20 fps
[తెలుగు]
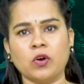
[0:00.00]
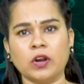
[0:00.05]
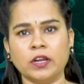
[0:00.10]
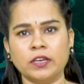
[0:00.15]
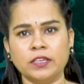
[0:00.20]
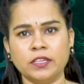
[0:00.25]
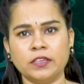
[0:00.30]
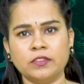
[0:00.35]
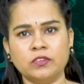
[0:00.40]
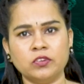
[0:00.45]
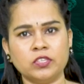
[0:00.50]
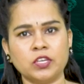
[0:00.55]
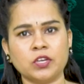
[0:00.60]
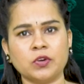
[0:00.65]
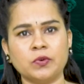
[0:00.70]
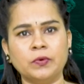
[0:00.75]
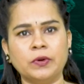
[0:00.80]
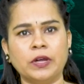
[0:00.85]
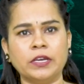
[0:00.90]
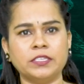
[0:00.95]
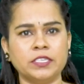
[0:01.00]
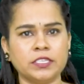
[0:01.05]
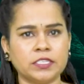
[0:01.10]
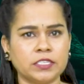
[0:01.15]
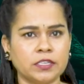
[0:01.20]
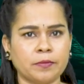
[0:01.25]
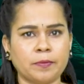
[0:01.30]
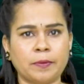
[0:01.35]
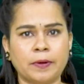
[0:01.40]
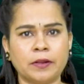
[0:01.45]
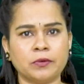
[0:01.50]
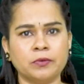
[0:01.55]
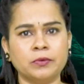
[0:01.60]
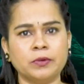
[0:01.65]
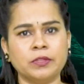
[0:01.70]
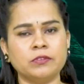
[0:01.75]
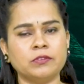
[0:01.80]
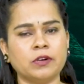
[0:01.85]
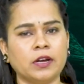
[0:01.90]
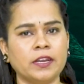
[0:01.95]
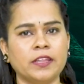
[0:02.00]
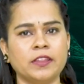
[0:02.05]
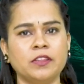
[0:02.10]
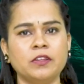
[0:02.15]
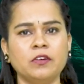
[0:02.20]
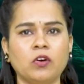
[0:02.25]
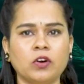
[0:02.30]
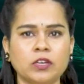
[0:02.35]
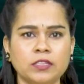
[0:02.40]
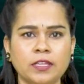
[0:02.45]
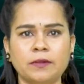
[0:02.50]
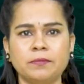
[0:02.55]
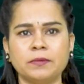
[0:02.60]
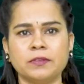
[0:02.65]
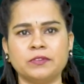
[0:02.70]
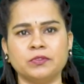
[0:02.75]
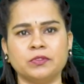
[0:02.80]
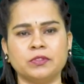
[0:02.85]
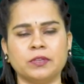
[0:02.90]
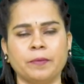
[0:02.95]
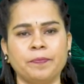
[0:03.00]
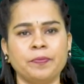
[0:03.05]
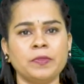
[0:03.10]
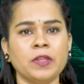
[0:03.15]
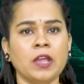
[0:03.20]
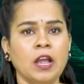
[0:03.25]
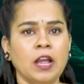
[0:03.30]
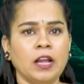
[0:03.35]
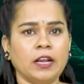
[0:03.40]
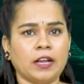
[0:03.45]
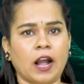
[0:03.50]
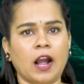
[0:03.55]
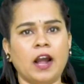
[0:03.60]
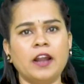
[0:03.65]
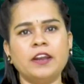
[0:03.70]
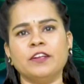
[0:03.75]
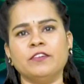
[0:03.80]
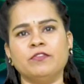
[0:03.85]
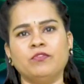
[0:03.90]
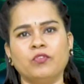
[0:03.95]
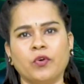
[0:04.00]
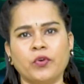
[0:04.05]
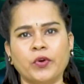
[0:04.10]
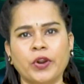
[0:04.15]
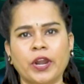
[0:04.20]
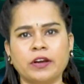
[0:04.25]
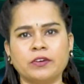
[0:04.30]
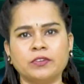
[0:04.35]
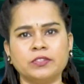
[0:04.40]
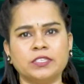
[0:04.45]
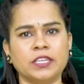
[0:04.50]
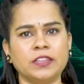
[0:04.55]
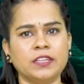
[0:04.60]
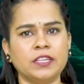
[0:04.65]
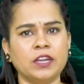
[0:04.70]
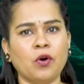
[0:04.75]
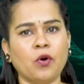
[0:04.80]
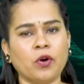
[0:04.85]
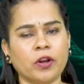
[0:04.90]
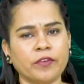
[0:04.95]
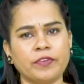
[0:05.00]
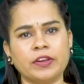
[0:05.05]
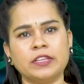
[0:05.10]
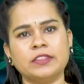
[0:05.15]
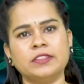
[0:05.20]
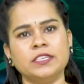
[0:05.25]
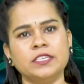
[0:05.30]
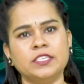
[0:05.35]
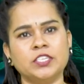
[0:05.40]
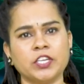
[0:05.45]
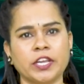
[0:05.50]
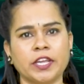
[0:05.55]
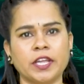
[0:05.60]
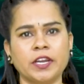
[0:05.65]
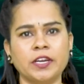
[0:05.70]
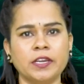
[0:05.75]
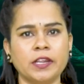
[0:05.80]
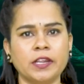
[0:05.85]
ఒక నిర్దోషి కూడా శిక్ష పడకూడదు అనేది ఒక ధర్మసూత్రం కానీ ఫ్లోరిడాకు చెందిన ఒక వ్యక్తి చెయ్యని